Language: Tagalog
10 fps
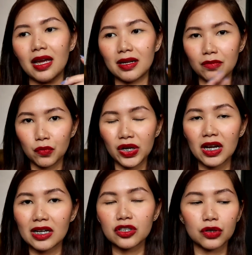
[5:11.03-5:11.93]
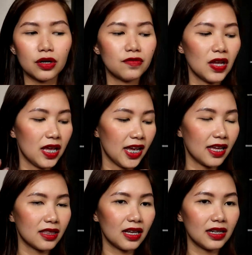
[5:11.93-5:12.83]
Then, winash off.
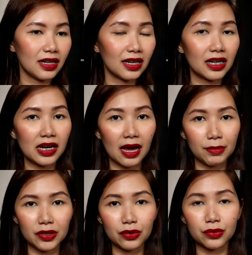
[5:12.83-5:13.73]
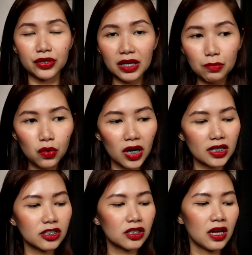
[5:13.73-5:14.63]
And then, nilagay namin yung cream
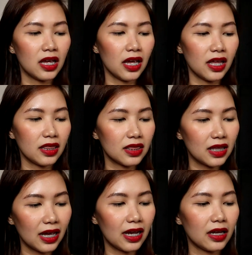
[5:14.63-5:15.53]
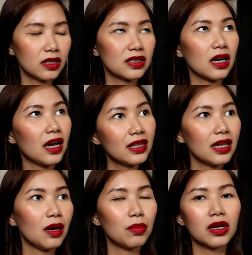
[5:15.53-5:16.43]
wash. And then, sa
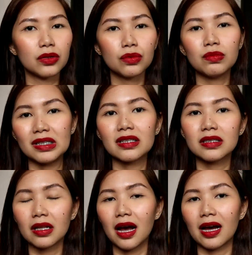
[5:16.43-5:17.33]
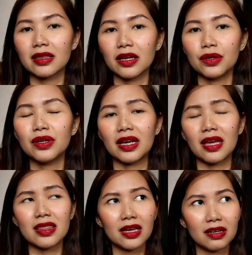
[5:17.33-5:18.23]
kanya, mga 2 minutes lang ata yun
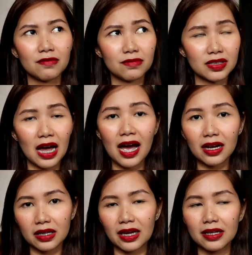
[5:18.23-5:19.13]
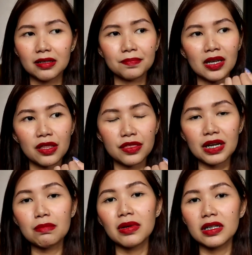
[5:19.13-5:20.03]
eh. And then, sa akin,
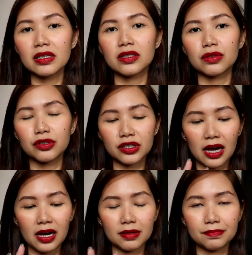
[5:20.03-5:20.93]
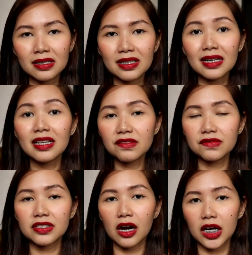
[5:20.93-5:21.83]
3 minutes ko siya
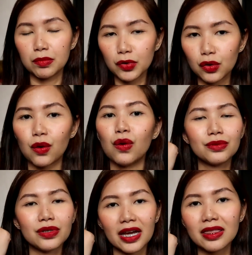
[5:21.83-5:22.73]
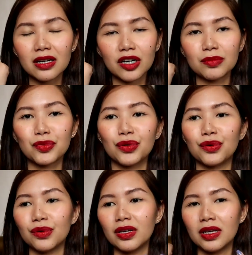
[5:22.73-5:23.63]
nilive sa arm ko. Yung right na arm
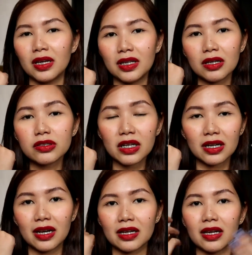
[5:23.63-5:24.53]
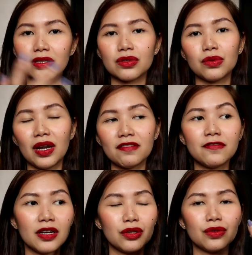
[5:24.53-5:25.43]
ko, hindi ko siya nilagyan. So,
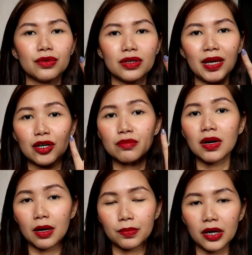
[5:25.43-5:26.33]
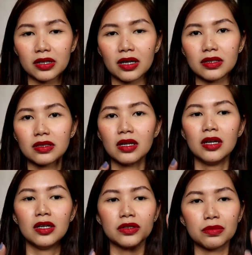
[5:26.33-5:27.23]
left lang yung merong mga products.
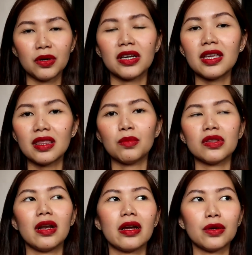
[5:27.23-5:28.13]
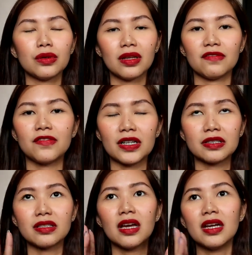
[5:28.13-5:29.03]
So, makita mo talaga yung
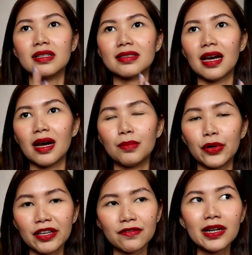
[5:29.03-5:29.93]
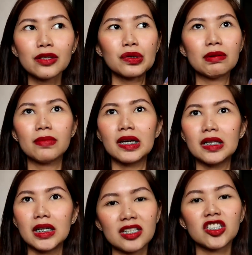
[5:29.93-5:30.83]
difference. Sa boyfriend ko
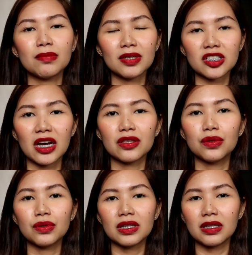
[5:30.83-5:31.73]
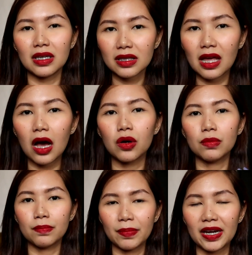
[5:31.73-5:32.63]
naman, hindi siya masyadong kita
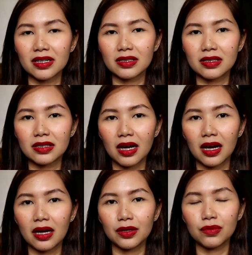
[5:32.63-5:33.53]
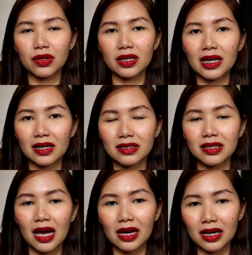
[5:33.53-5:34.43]
compared sa yung nangyari
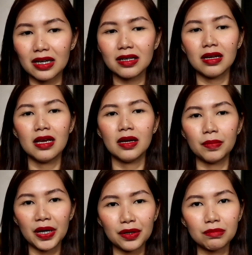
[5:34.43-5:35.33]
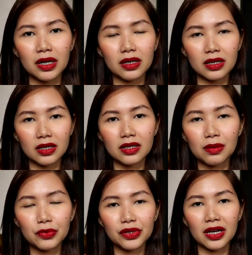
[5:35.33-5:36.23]
sa akin pero
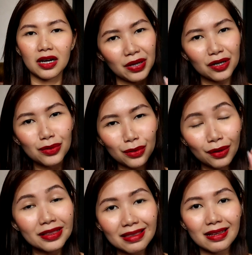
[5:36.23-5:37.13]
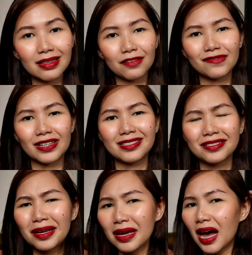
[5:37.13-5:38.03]
makikita mo na merong konting
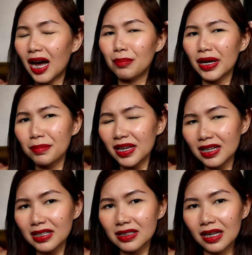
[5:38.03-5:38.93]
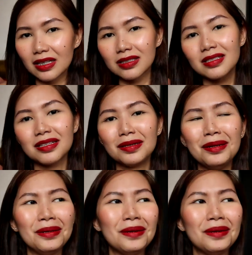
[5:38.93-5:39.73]
difference. Am I making sense?